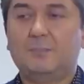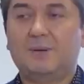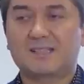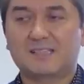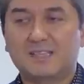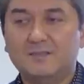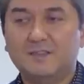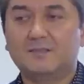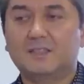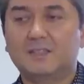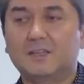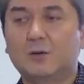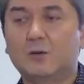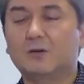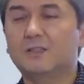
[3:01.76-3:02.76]
пассивного
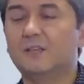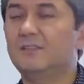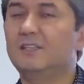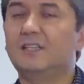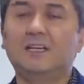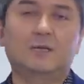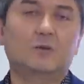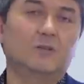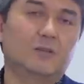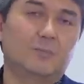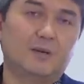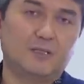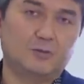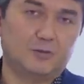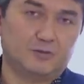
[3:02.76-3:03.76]
дохода, вы далеко не
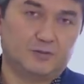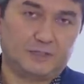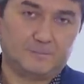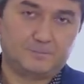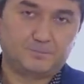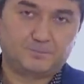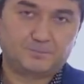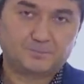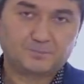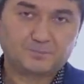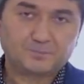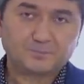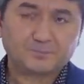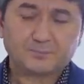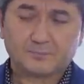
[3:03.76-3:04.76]
пойдете.
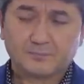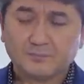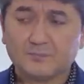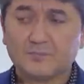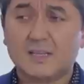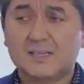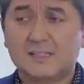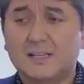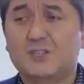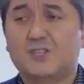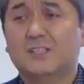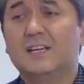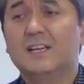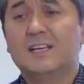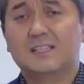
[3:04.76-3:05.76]

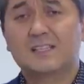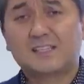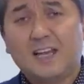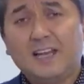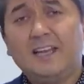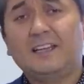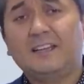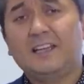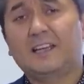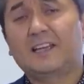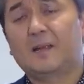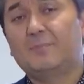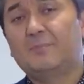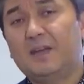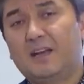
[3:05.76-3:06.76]
Значит, цель этой
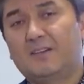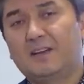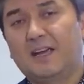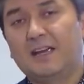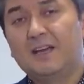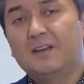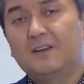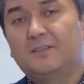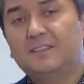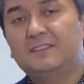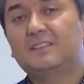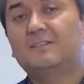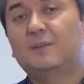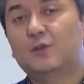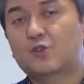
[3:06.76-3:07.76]
игры первая. Вы
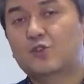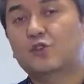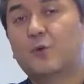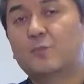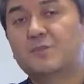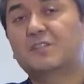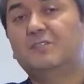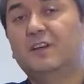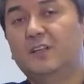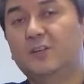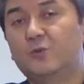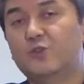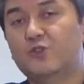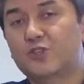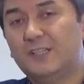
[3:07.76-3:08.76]
свою
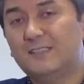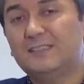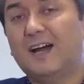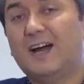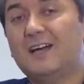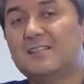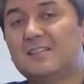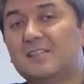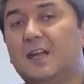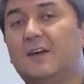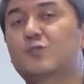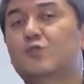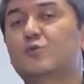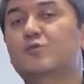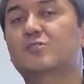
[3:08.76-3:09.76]
собственную жизнь,
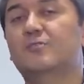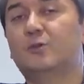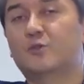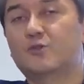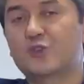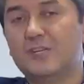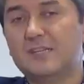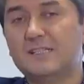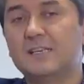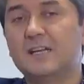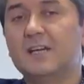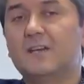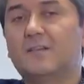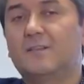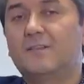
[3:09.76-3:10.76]
оставшую свою жизнь,
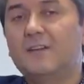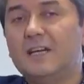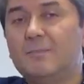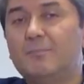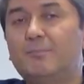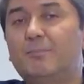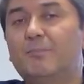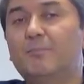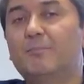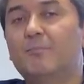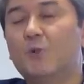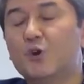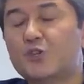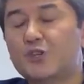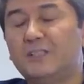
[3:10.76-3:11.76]
вы
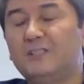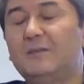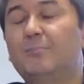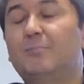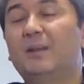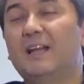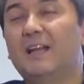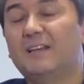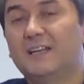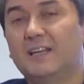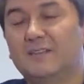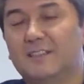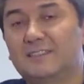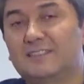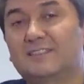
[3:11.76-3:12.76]
можете
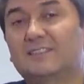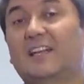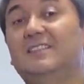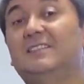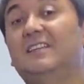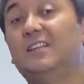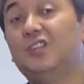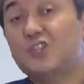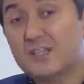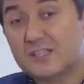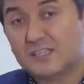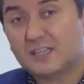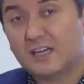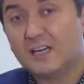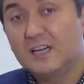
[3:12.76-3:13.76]
планировать
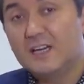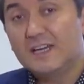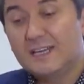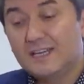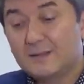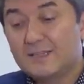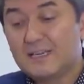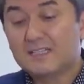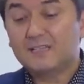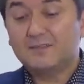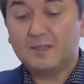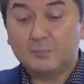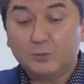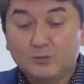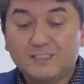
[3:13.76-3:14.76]
стратегически. Если
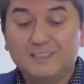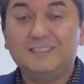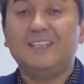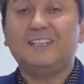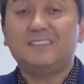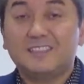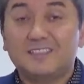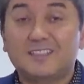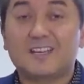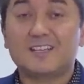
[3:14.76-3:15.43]
вы будете 10